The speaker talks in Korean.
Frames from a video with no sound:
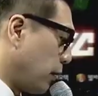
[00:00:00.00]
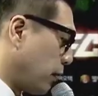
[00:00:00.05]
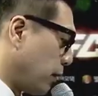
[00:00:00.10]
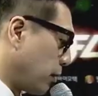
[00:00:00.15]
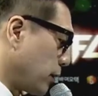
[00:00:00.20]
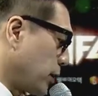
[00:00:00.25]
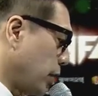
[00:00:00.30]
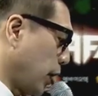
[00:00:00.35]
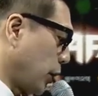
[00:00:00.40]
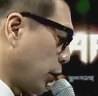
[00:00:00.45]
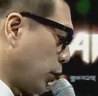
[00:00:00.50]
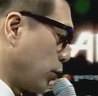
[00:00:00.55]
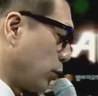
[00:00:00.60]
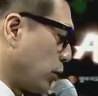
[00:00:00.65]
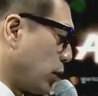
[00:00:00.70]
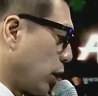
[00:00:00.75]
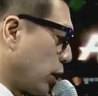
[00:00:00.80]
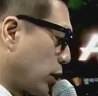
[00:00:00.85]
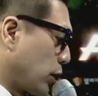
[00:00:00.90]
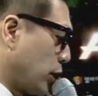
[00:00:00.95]
자 이제
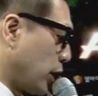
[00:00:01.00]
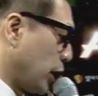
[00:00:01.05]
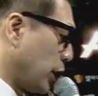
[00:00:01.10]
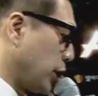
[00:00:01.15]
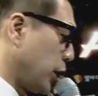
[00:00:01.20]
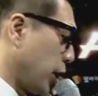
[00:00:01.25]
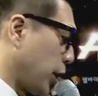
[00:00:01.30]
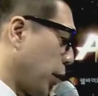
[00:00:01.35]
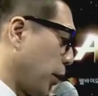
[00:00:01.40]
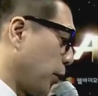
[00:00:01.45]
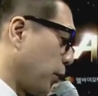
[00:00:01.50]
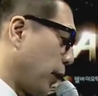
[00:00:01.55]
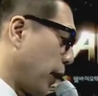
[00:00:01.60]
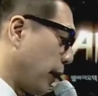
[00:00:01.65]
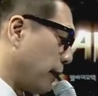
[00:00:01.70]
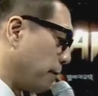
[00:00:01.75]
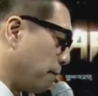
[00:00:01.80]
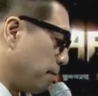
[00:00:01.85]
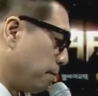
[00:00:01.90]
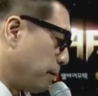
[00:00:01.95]
김병록 선수와
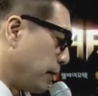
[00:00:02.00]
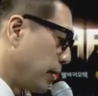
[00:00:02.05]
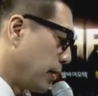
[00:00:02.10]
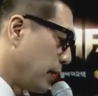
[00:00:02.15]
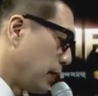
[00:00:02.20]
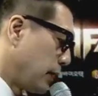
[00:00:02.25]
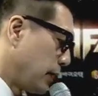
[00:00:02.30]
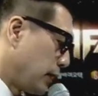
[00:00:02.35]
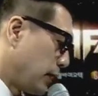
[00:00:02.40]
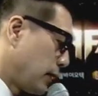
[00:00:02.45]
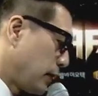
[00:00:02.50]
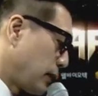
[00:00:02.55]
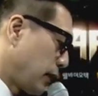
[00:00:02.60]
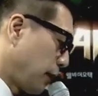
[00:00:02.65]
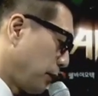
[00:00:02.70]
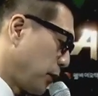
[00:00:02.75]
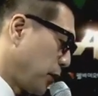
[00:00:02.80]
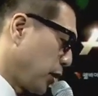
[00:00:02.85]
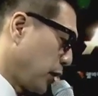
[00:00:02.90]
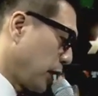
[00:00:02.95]
오수환 선수가
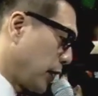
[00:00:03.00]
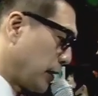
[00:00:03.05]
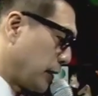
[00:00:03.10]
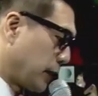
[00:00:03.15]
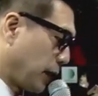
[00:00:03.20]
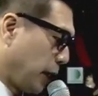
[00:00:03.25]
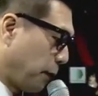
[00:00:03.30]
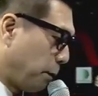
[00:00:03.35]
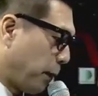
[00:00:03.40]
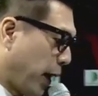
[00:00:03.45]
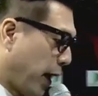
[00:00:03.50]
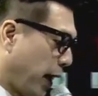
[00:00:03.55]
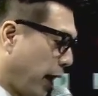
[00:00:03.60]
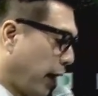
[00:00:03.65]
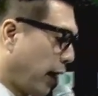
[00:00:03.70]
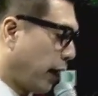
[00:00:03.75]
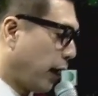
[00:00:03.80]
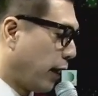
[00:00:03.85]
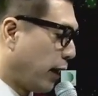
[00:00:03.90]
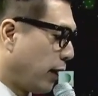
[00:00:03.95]
소개가 되고
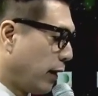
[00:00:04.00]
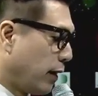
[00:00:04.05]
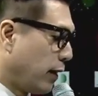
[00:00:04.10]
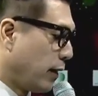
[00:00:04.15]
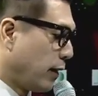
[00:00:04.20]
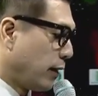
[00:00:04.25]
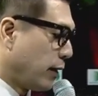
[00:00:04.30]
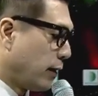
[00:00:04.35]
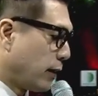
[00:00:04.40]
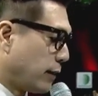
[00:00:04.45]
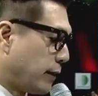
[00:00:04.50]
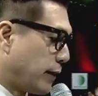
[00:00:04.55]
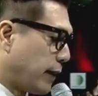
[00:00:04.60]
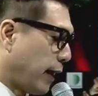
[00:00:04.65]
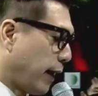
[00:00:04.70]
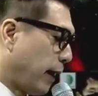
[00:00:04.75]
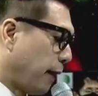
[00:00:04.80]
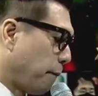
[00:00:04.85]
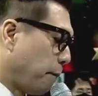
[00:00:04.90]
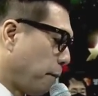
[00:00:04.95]
있습니다. 케이지 위에
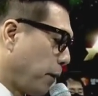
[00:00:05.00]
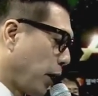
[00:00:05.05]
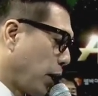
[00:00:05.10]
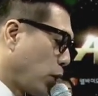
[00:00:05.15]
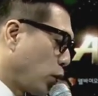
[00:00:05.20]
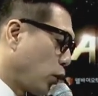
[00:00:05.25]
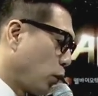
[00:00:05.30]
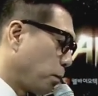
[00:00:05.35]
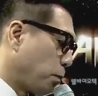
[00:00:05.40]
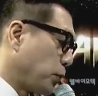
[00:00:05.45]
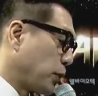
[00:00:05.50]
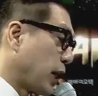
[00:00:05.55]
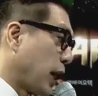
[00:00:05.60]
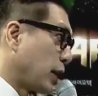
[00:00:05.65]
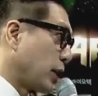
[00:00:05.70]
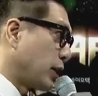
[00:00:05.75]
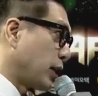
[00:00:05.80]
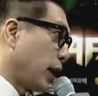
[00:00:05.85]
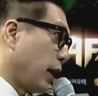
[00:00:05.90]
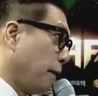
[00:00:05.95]
두 선수가 지금
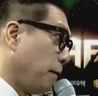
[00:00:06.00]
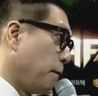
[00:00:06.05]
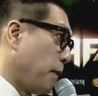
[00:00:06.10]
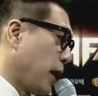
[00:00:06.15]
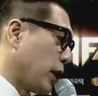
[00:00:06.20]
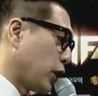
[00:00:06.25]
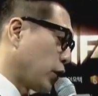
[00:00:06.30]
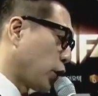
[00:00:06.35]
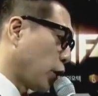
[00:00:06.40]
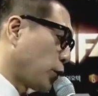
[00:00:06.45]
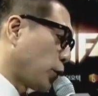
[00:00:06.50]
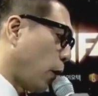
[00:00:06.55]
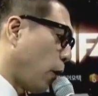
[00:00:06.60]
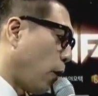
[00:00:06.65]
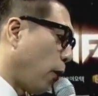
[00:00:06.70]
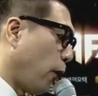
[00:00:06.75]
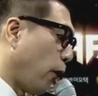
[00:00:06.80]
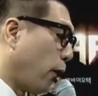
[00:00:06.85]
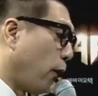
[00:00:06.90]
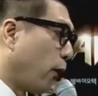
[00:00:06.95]
모습을 보이고
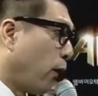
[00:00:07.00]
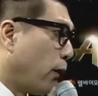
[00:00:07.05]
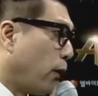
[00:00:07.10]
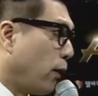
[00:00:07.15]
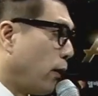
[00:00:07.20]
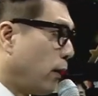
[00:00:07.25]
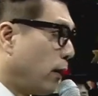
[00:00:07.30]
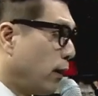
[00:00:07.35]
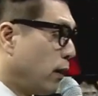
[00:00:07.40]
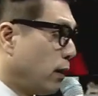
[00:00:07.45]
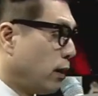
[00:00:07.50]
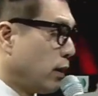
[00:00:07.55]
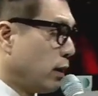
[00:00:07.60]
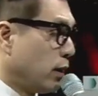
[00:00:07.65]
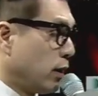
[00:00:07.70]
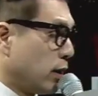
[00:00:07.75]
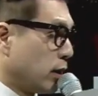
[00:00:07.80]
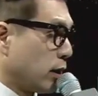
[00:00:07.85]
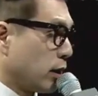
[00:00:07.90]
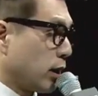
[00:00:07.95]
있고
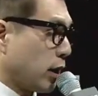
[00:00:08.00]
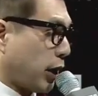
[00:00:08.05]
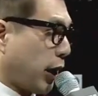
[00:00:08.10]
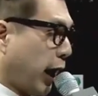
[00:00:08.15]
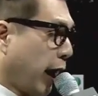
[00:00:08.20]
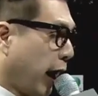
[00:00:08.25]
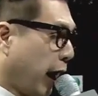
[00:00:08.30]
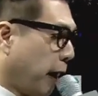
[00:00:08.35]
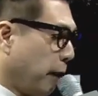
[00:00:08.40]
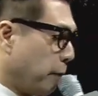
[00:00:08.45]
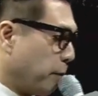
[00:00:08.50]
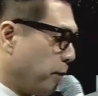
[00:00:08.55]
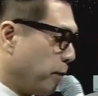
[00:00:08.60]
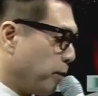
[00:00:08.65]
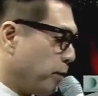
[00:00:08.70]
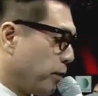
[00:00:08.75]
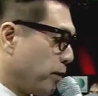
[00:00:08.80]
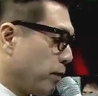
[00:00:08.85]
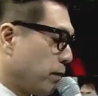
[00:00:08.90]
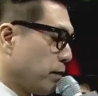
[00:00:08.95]
자 부산
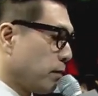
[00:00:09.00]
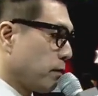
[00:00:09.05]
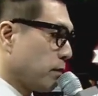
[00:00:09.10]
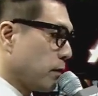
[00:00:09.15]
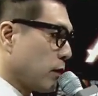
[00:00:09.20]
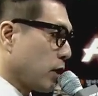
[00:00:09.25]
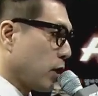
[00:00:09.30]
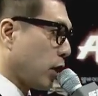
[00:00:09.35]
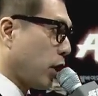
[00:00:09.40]
팀메드